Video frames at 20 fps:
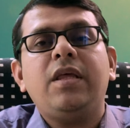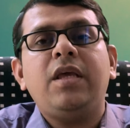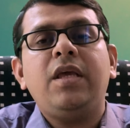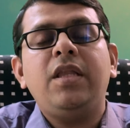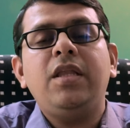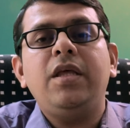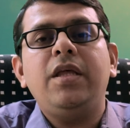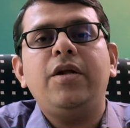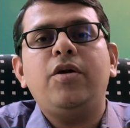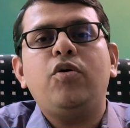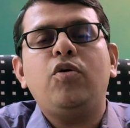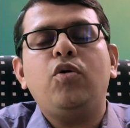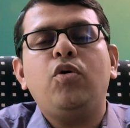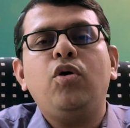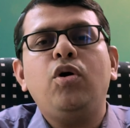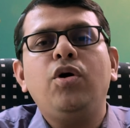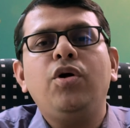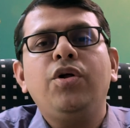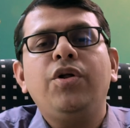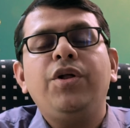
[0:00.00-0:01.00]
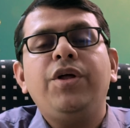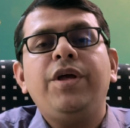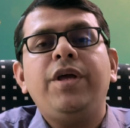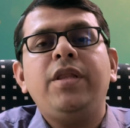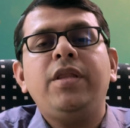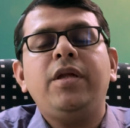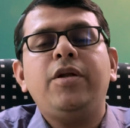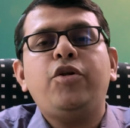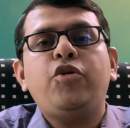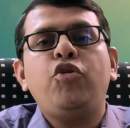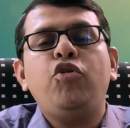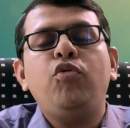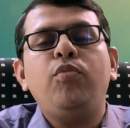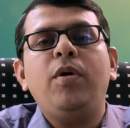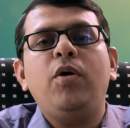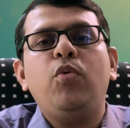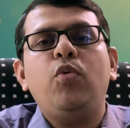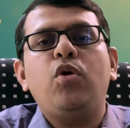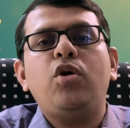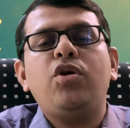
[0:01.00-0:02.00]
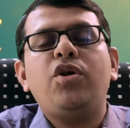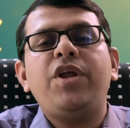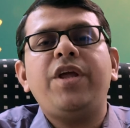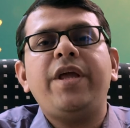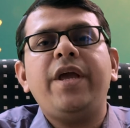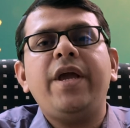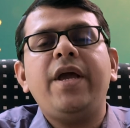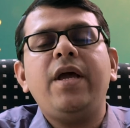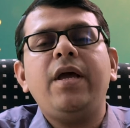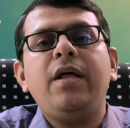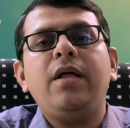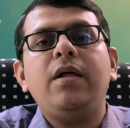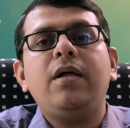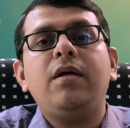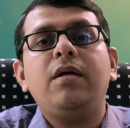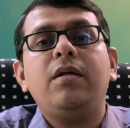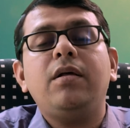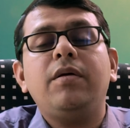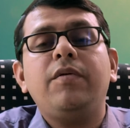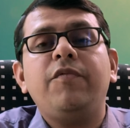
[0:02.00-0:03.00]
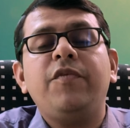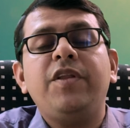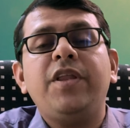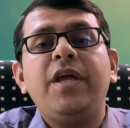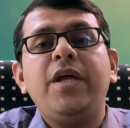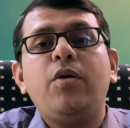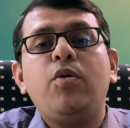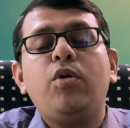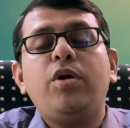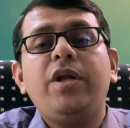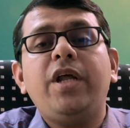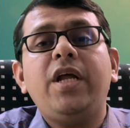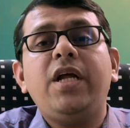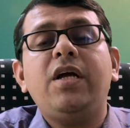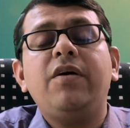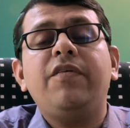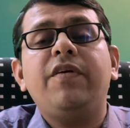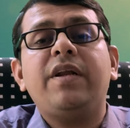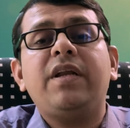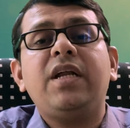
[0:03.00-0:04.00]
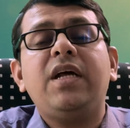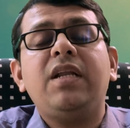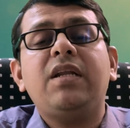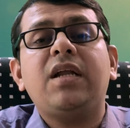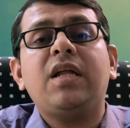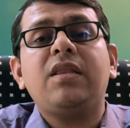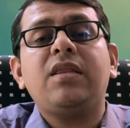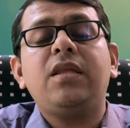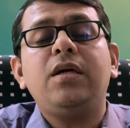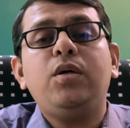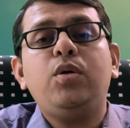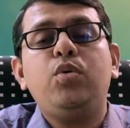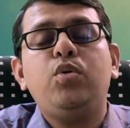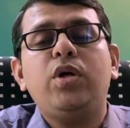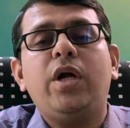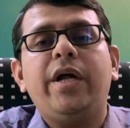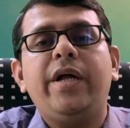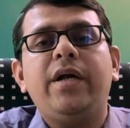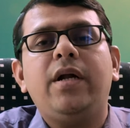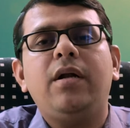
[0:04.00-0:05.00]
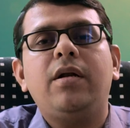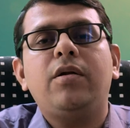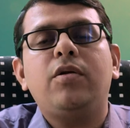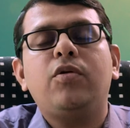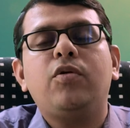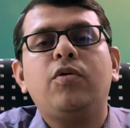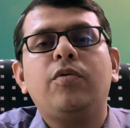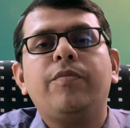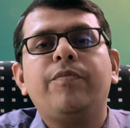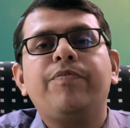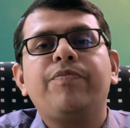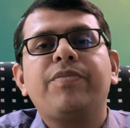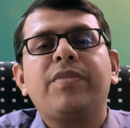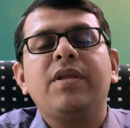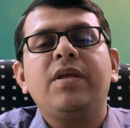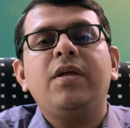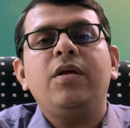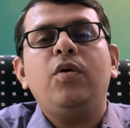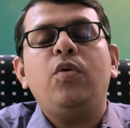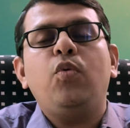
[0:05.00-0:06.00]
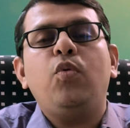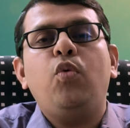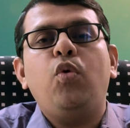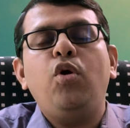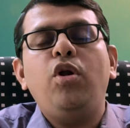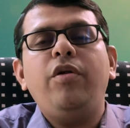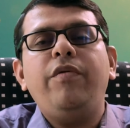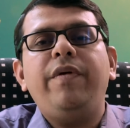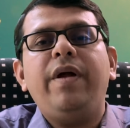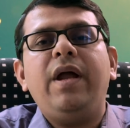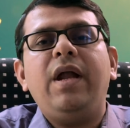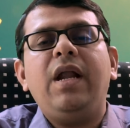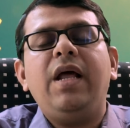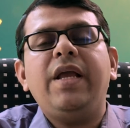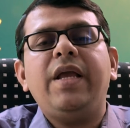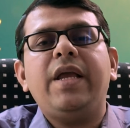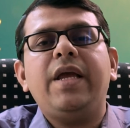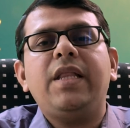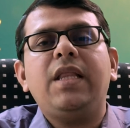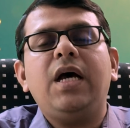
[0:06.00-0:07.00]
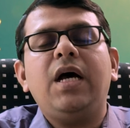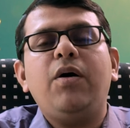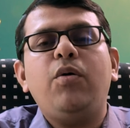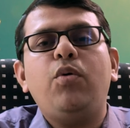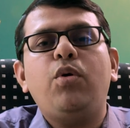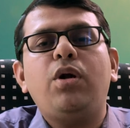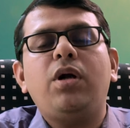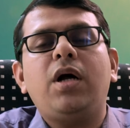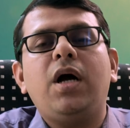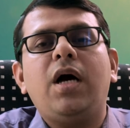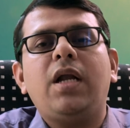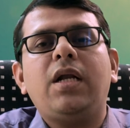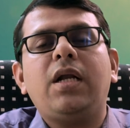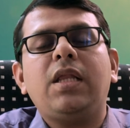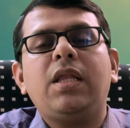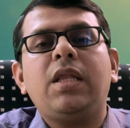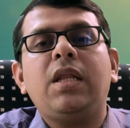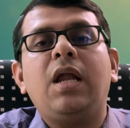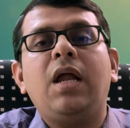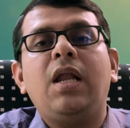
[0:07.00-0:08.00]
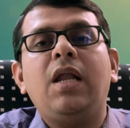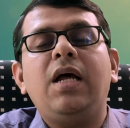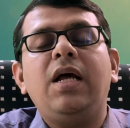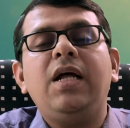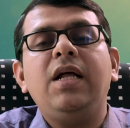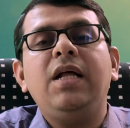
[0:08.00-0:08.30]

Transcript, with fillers: இது இருக்கும் இந்த டியூபை ஒட்டிய விதை கொட்டைக்கு வர்ற இரத்த குழாய்கள் இருக்கும் ஒருவேளை ஏதாவது ஒரு காரணத்தினால